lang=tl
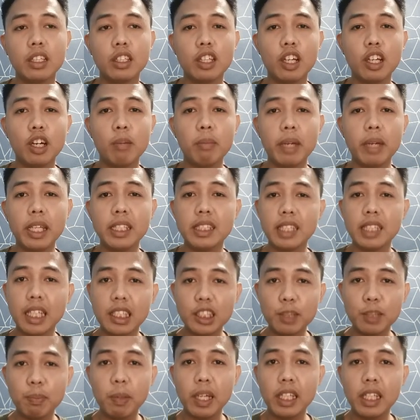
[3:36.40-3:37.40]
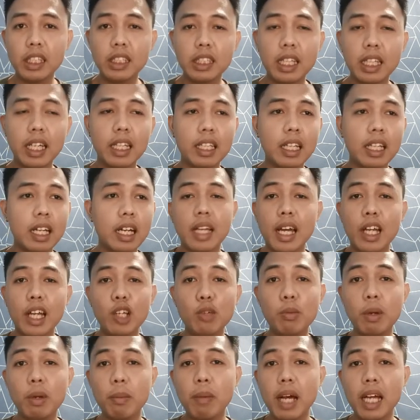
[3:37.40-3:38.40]
No, may chance pa rin siya na, na
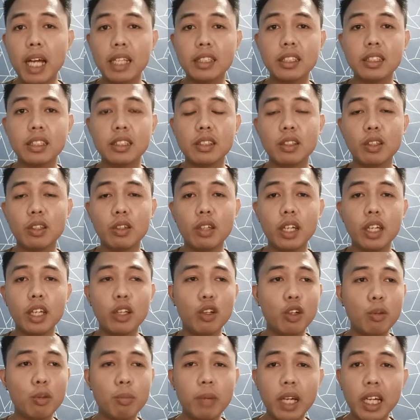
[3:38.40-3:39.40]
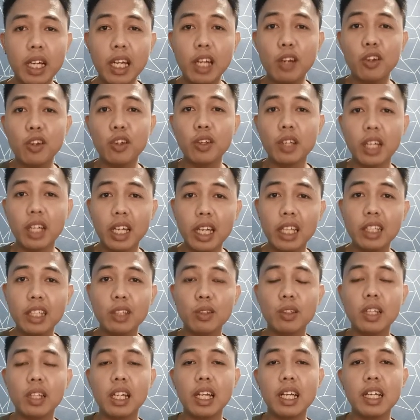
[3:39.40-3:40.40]
lumabas, okay? Or magkaroon ng
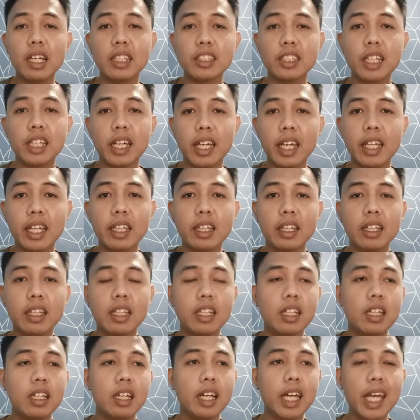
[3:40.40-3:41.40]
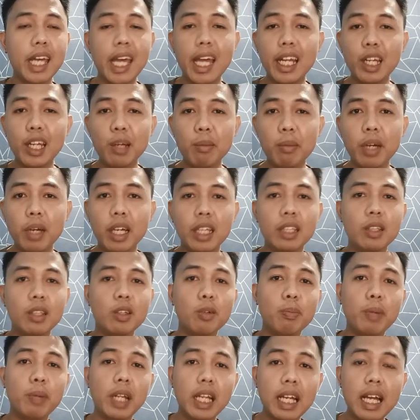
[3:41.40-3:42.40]
ganito talagang sakit. Kaya naman,
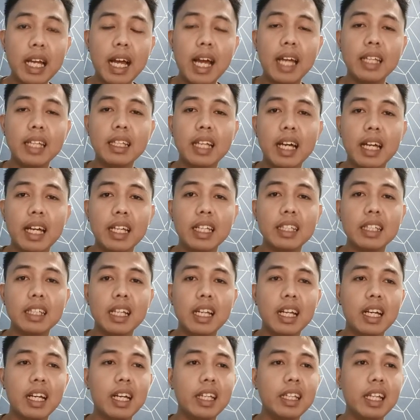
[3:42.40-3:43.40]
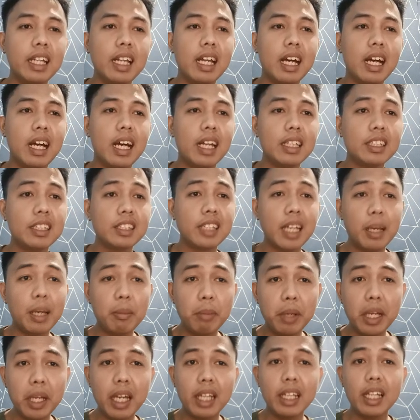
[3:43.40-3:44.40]
no, pinaghahandaan na talaga nila at
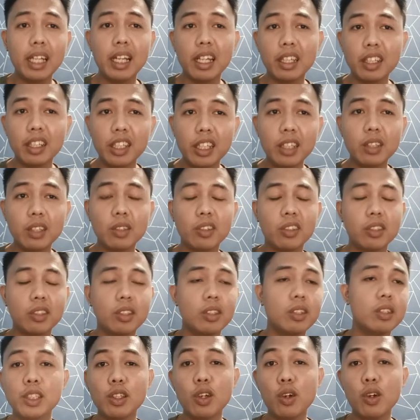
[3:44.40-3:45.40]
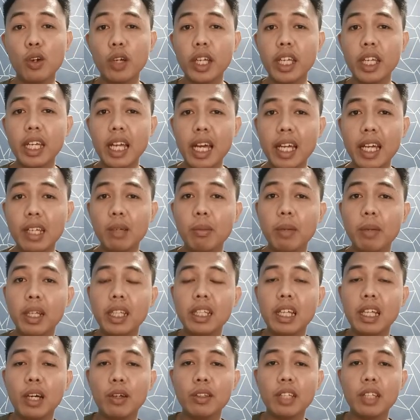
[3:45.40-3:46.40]
sabi nga nila dito, no, mas okay nga
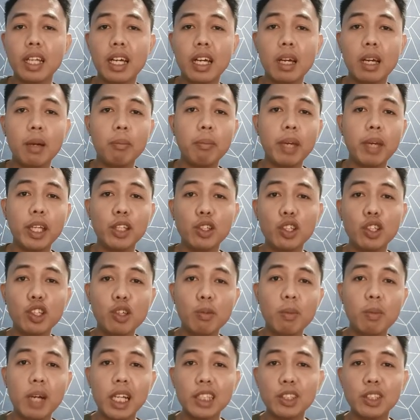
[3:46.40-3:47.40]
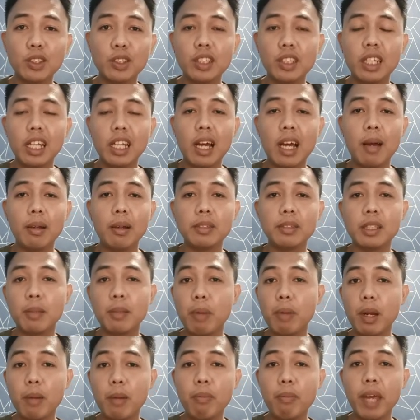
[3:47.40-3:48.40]
naman daw na medyo gumasos sila sa
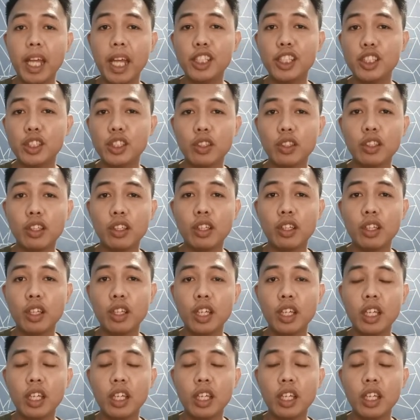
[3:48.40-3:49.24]
prevention